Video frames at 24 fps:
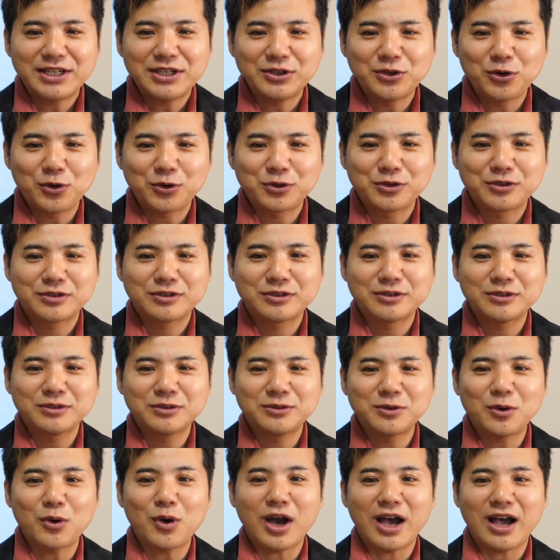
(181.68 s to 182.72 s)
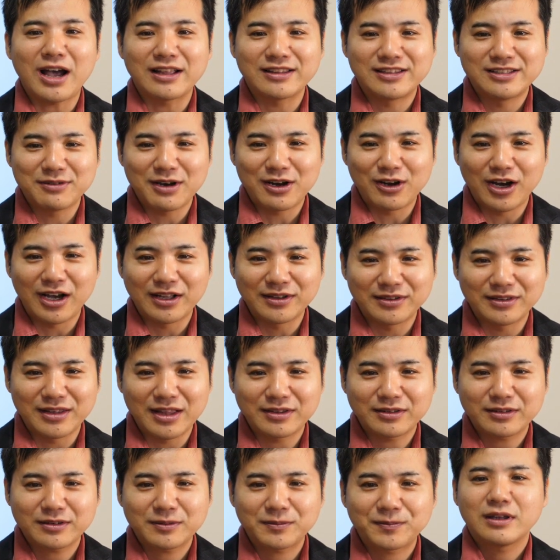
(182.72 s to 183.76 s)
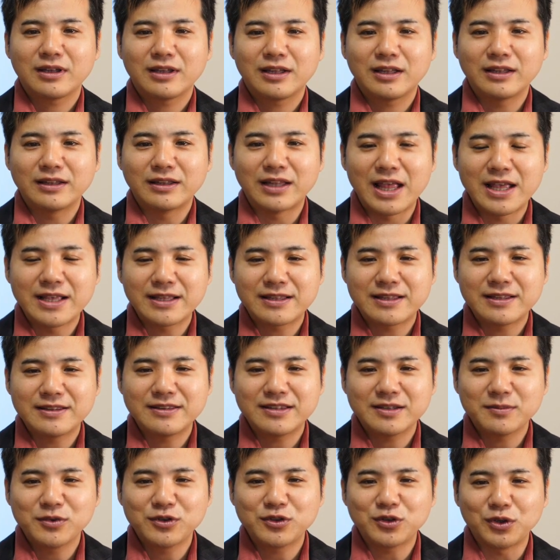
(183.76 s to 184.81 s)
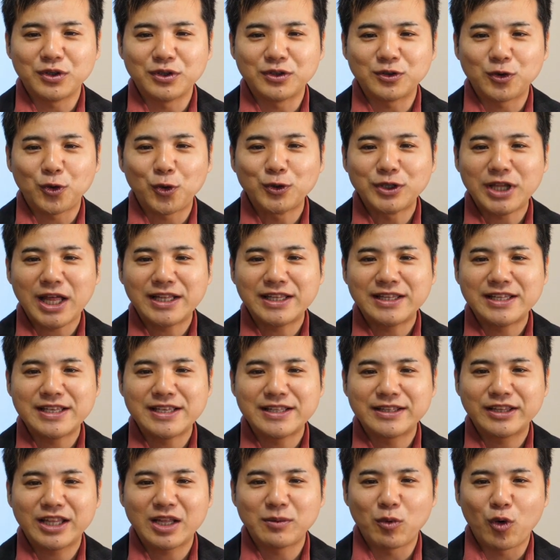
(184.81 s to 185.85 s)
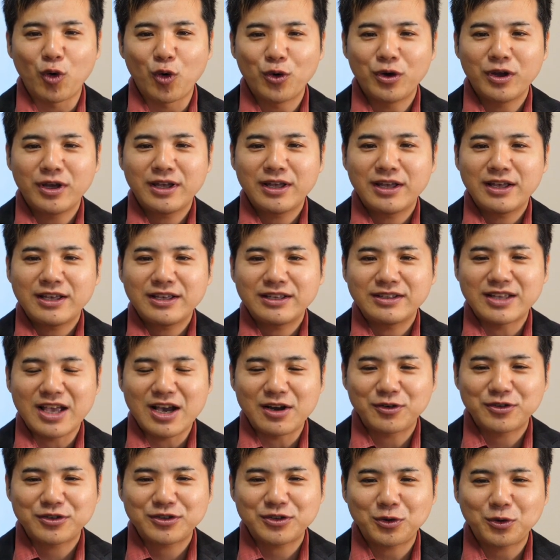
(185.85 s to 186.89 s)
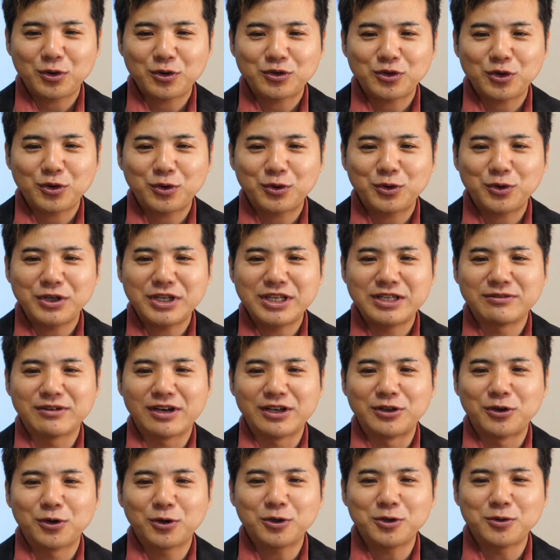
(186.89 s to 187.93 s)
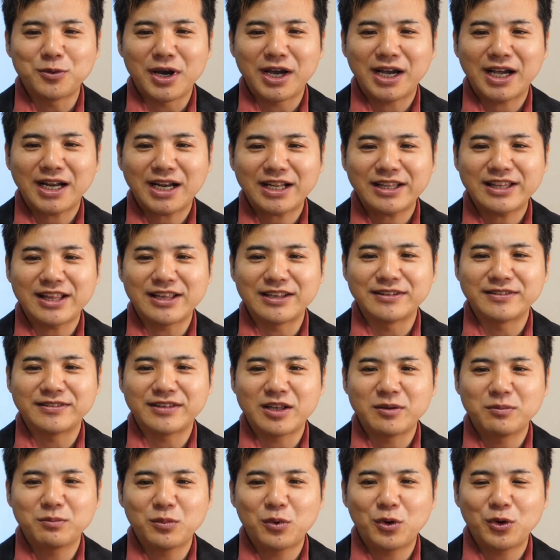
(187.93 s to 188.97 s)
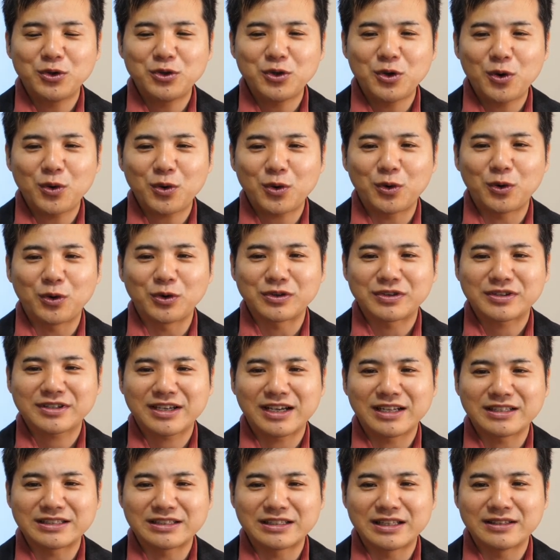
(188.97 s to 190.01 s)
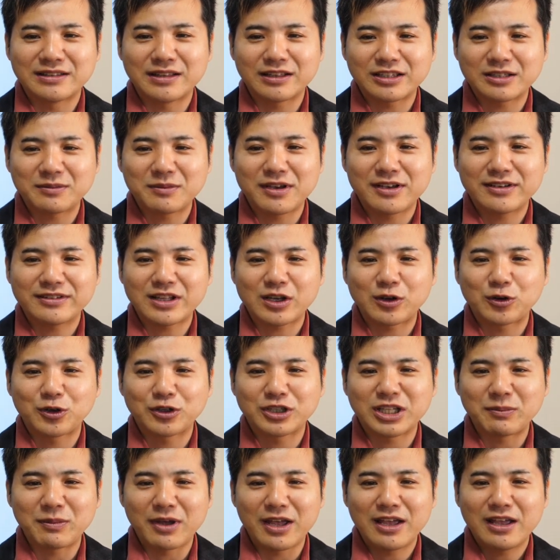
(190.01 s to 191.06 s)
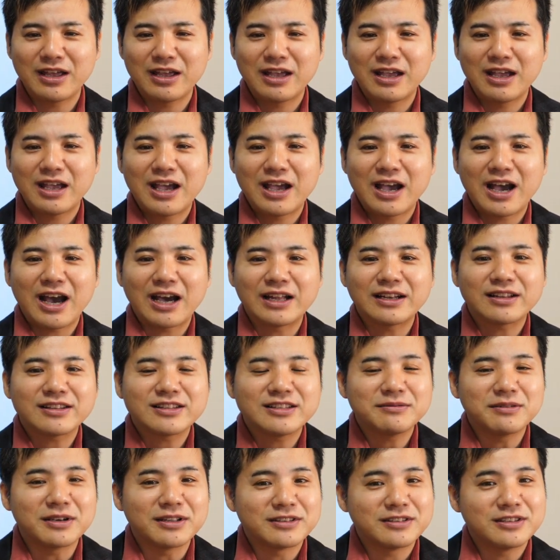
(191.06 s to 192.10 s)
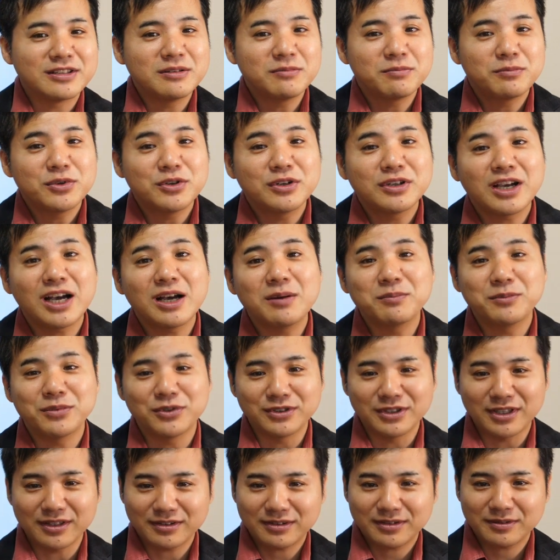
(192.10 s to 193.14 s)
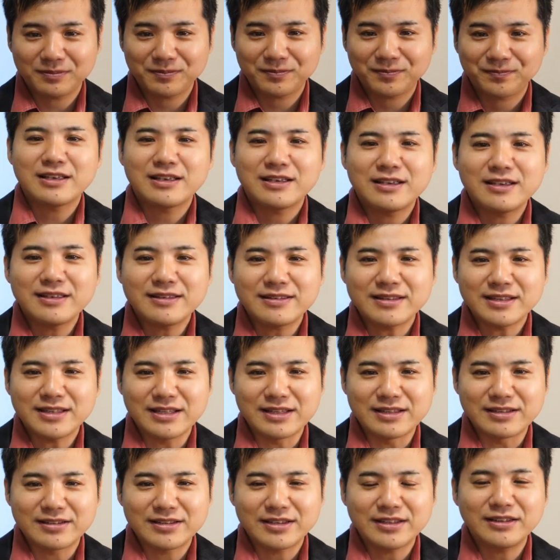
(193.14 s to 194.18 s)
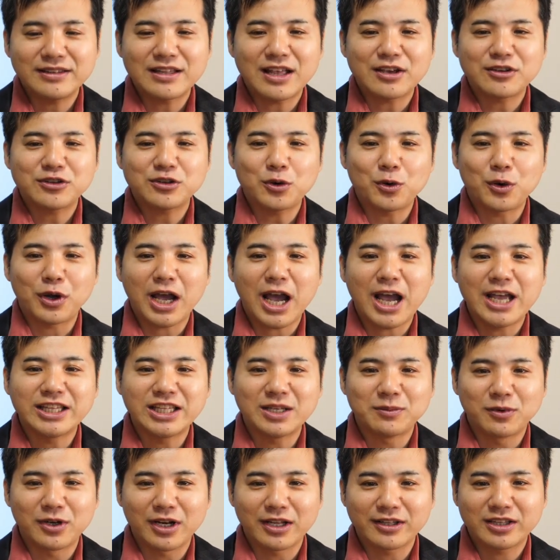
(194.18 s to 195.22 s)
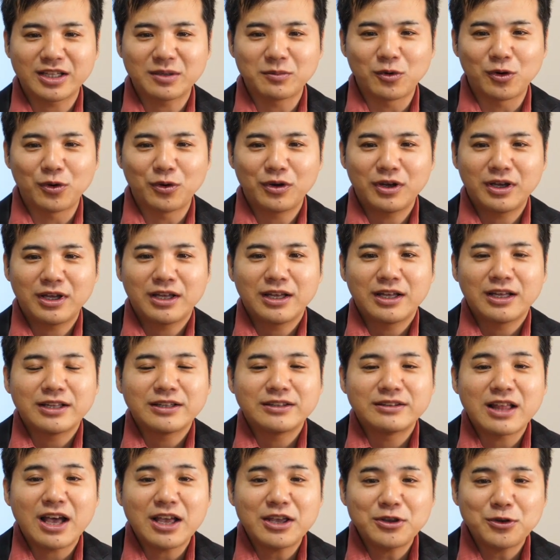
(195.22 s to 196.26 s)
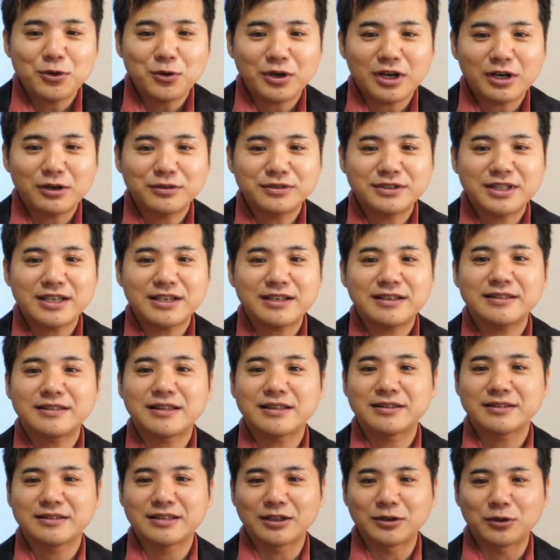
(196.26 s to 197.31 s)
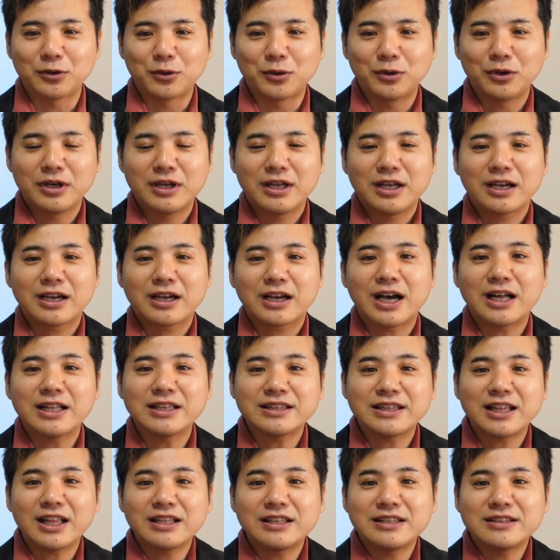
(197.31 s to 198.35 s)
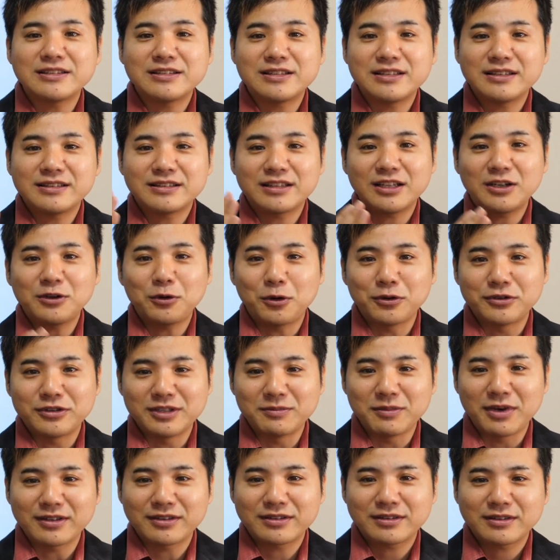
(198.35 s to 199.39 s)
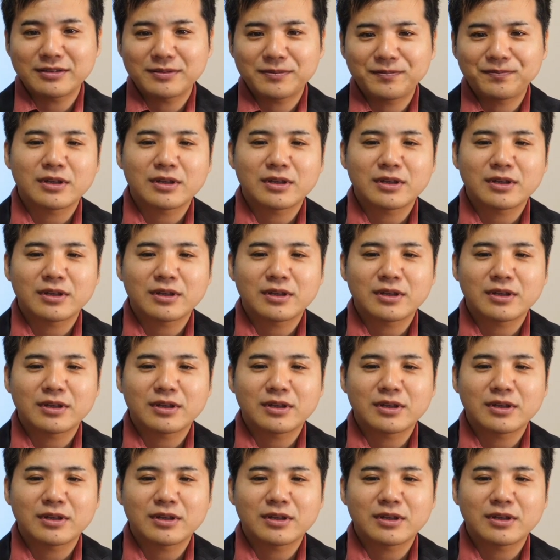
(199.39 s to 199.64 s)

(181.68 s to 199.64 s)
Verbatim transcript: りの苦痛を味わうはずです年金事務所に相談に行っても役所の職員はよくわからない専門用語を使って説明してくるため話はちんぷんかんぷんです医師に診断書を書いてもらっても内容が不適切だと簡単に審査に落ちます